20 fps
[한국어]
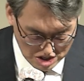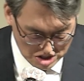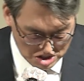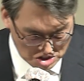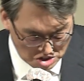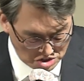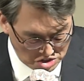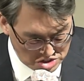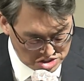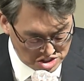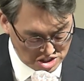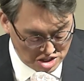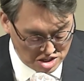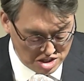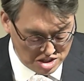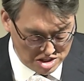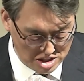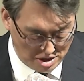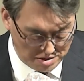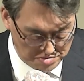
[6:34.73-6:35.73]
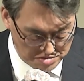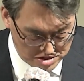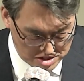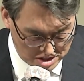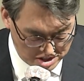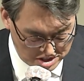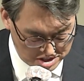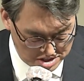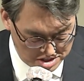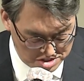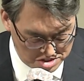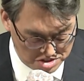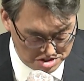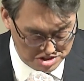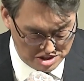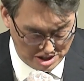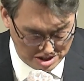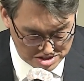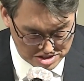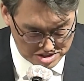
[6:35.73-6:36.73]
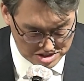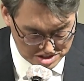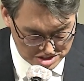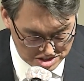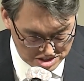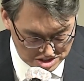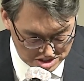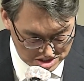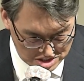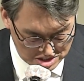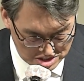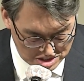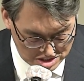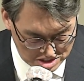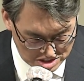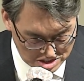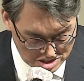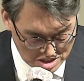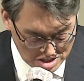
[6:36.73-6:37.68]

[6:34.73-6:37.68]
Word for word: 여자가 남자에게서 났으니